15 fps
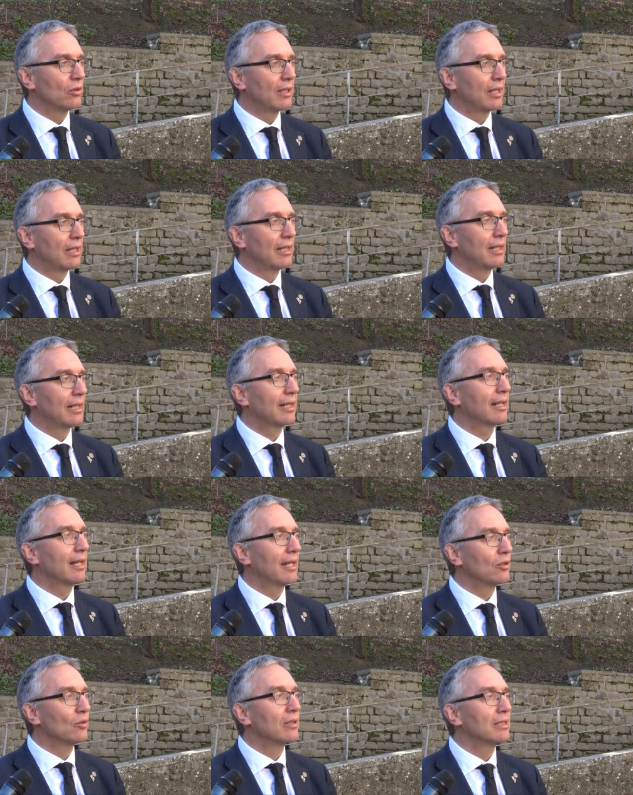
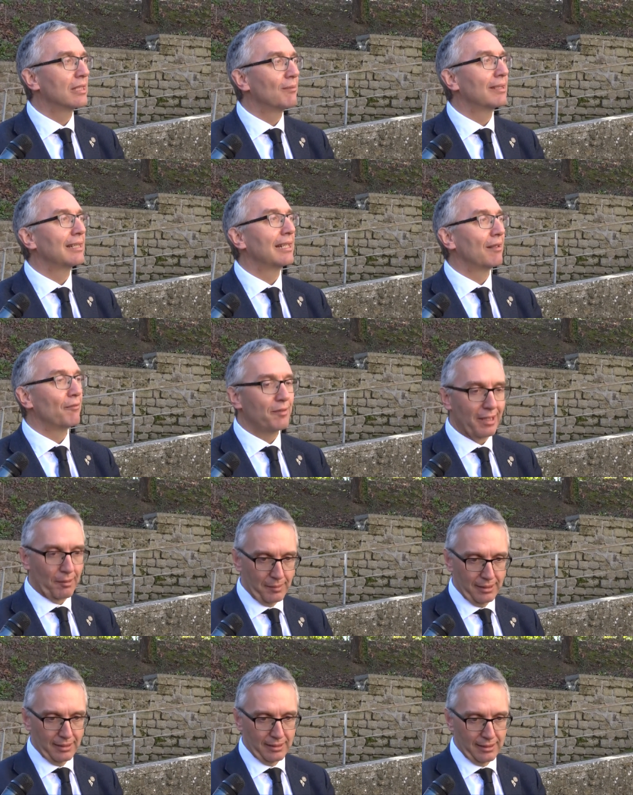allargando al tema della
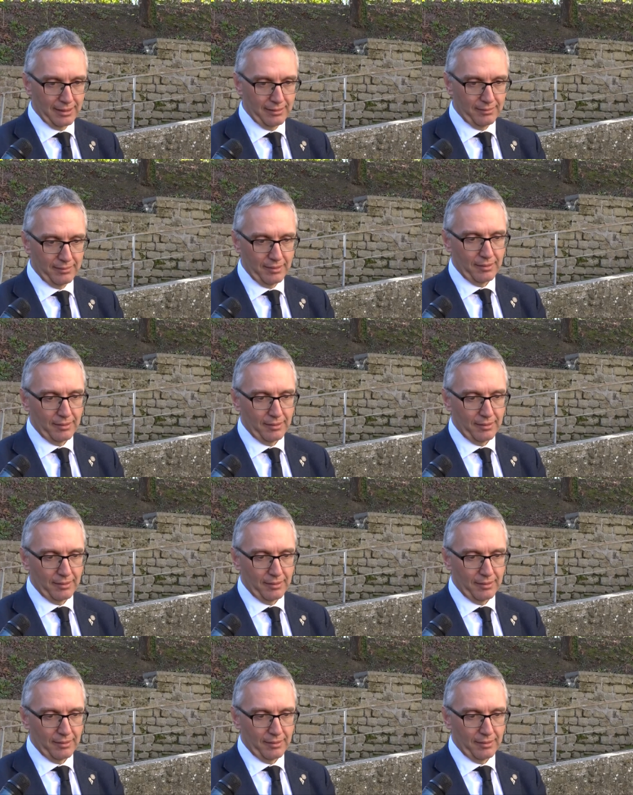viabilità,